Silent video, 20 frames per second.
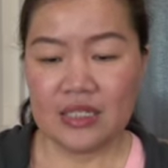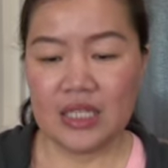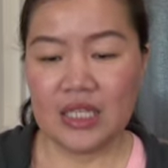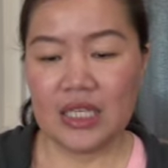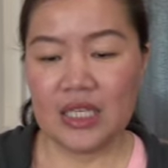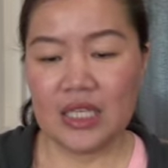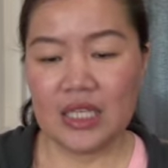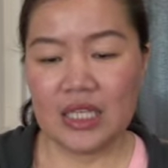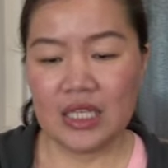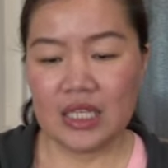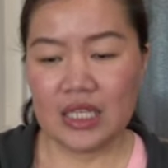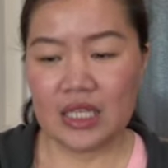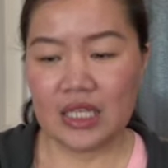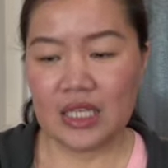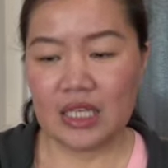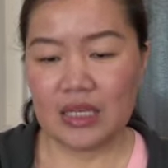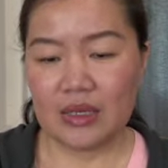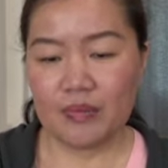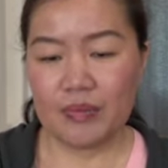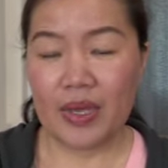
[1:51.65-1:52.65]
ที่
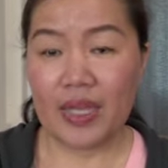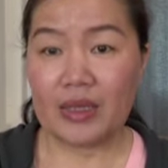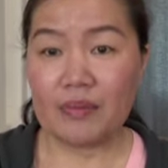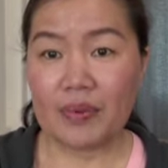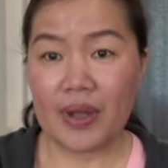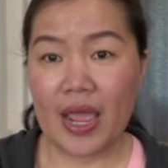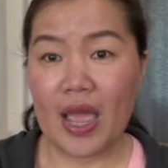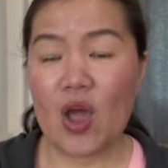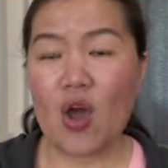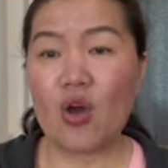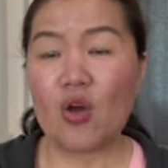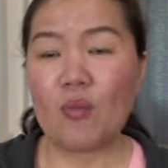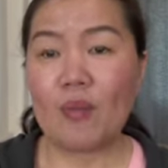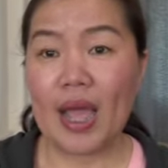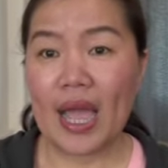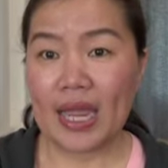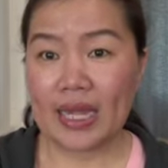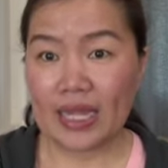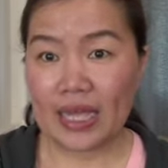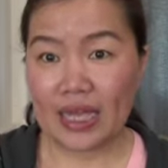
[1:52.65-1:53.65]
เผยแพร่ออก
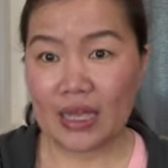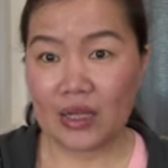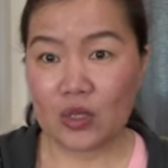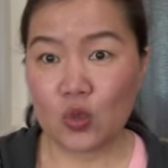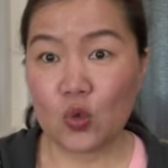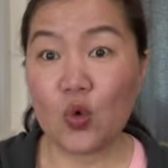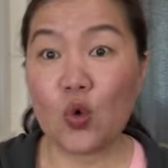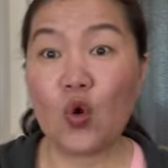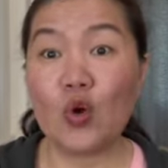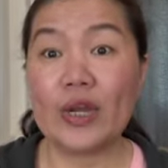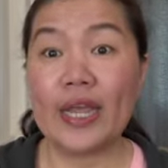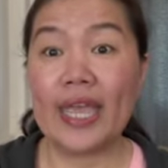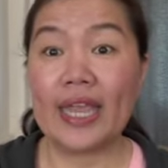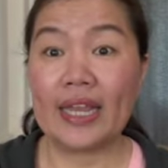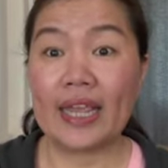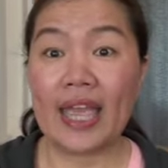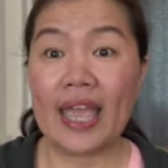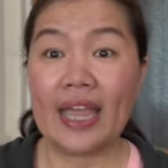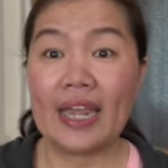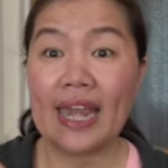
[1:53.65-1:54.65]
มาเนี่ยทุกคนเห็
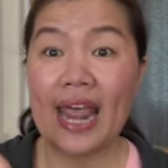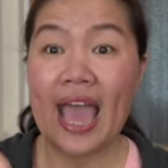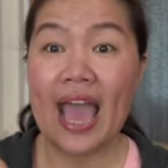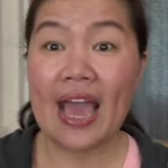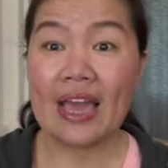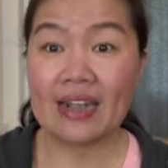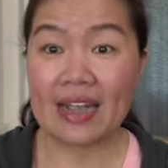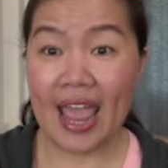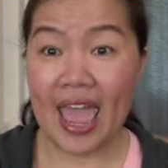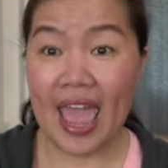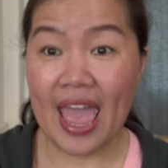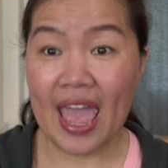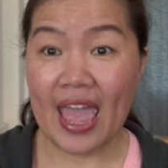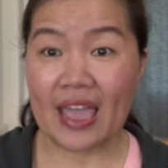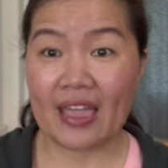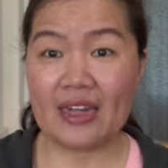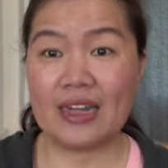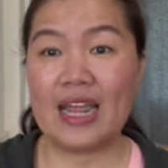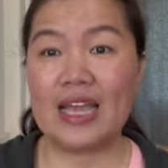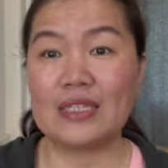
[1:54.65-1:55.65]
นแค่หน้าแร
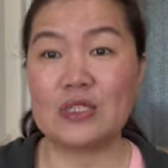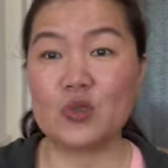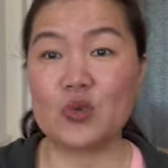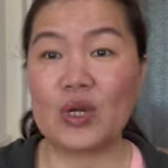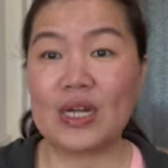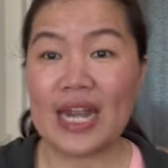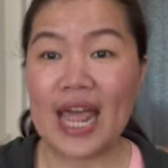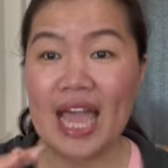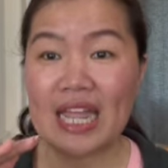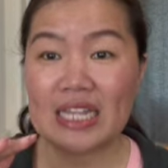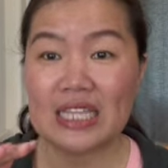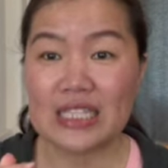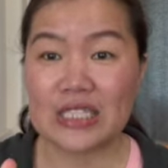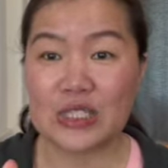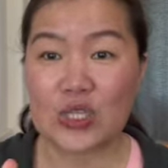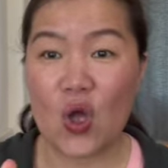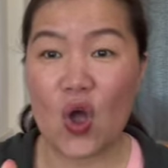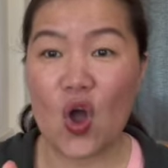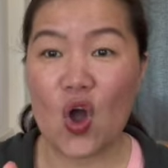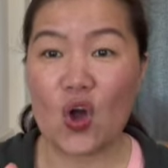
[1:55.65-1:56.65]
กนะส่วนหน้าที่
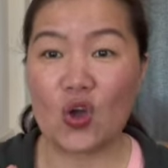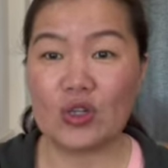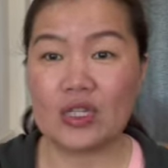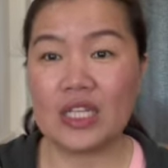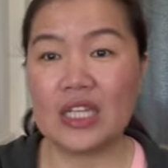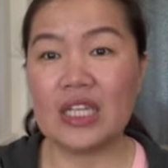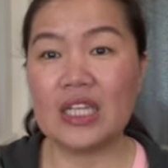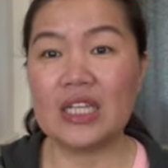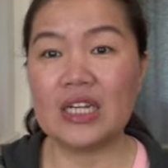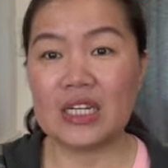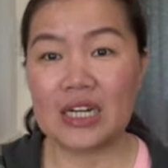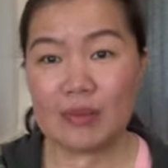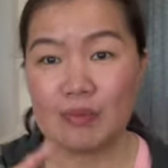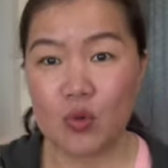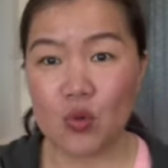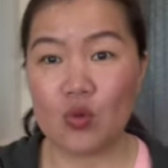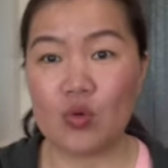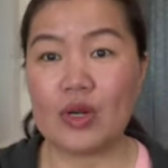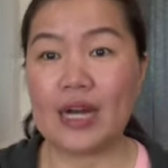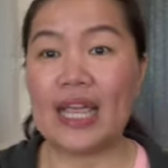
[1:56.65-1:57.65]
สองที่ระ
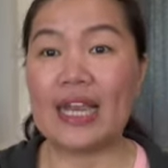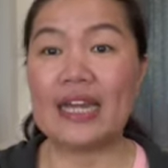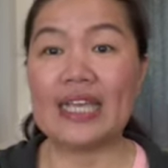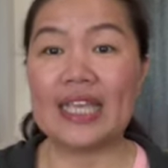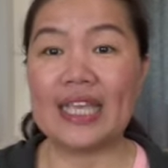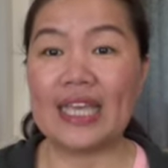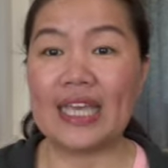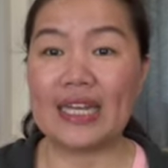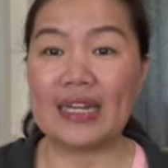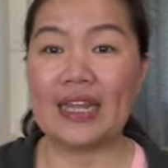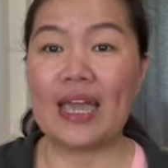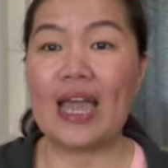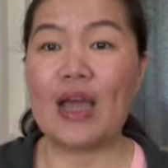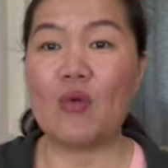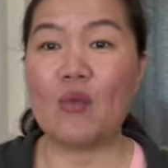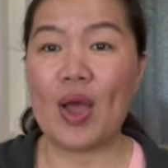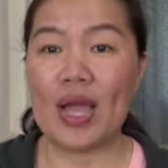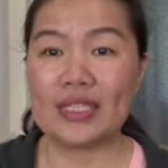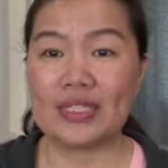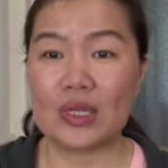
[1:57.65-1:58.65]
บุรายละเอียดนะคะ
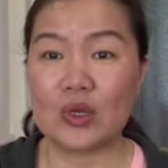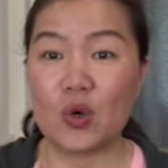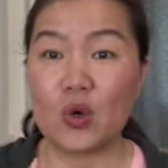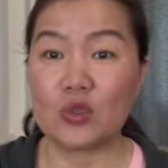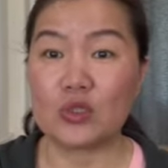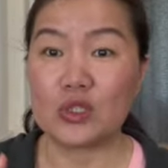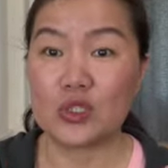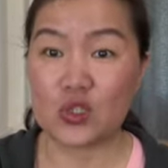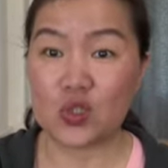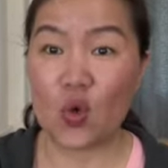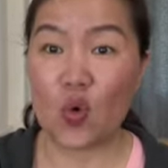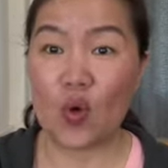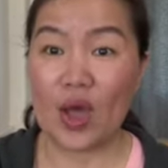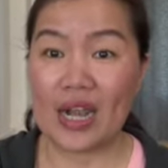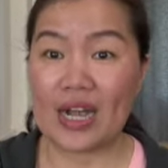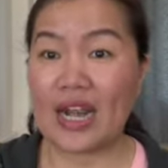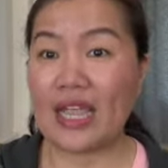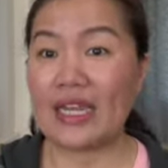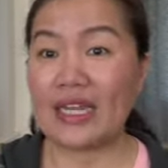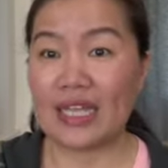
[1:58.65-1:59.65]
ว่าจะขนส่ง
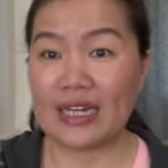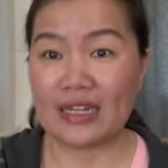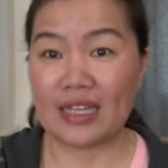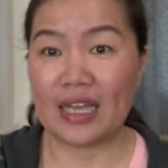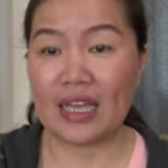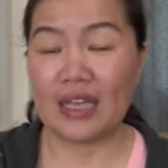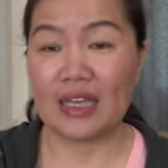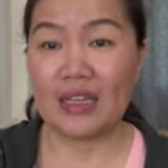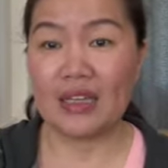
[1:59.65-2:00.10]
อะไรนั้นนะคะ